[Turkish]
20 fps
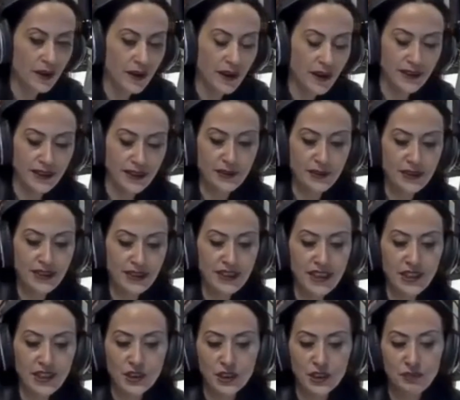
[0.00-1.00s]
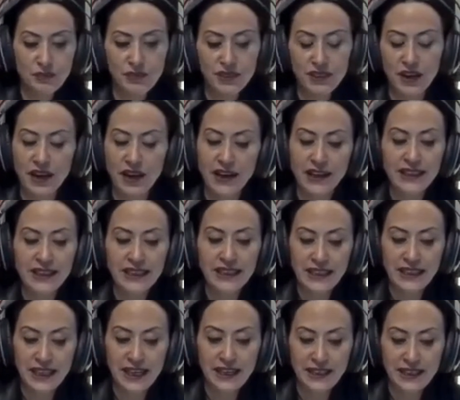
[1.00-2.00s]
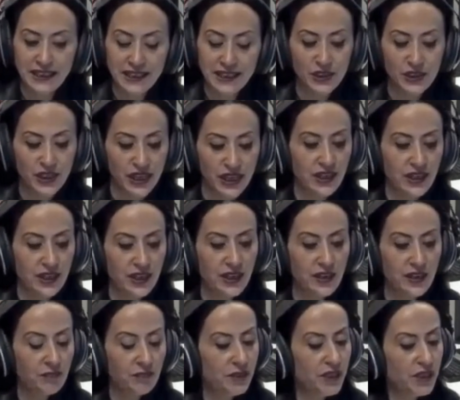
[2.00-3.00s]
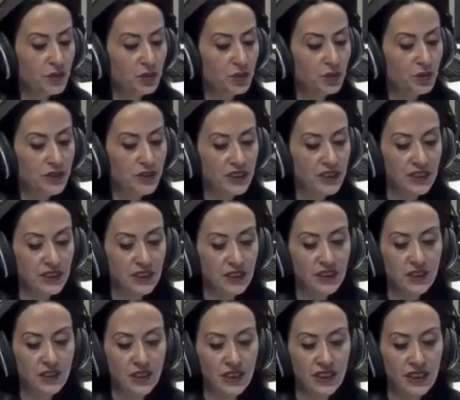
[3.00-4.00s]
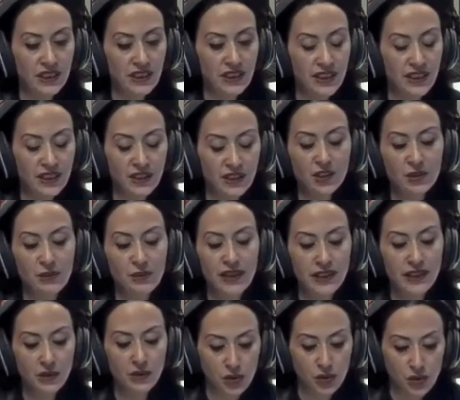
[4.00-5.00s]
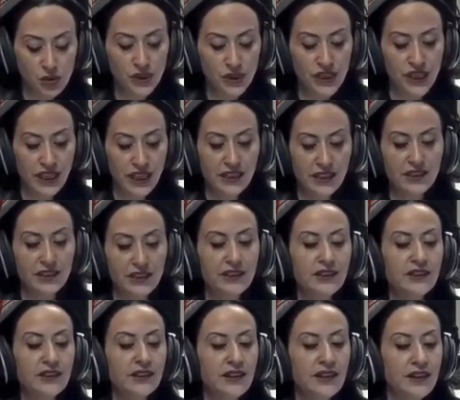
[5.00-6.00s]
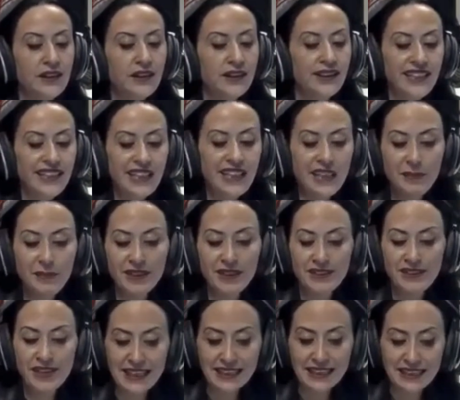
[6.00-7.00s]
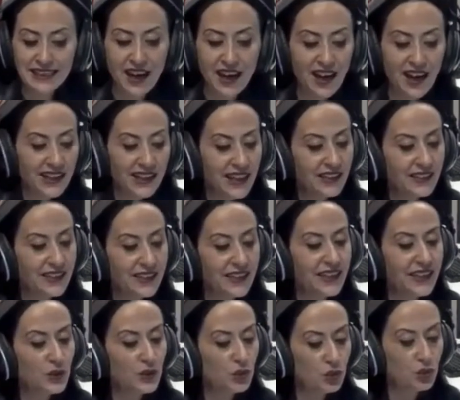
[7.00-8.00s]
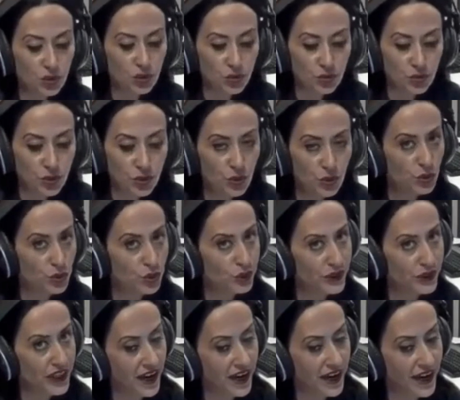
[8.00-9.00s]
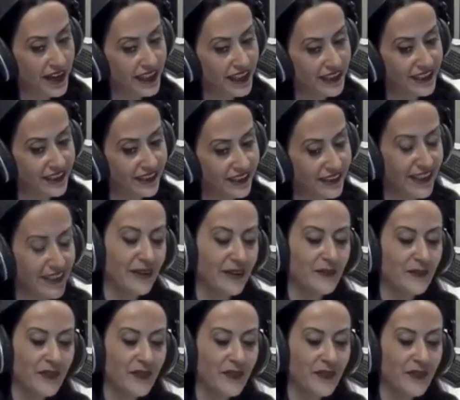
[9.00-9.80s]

Adamın yaşı bir hayli ilerleyince bir türlü istediği şekilde yetişmeyen küçük yeğeninin iyi bir dersi hak ettiğini düşünmüş nihayetinde.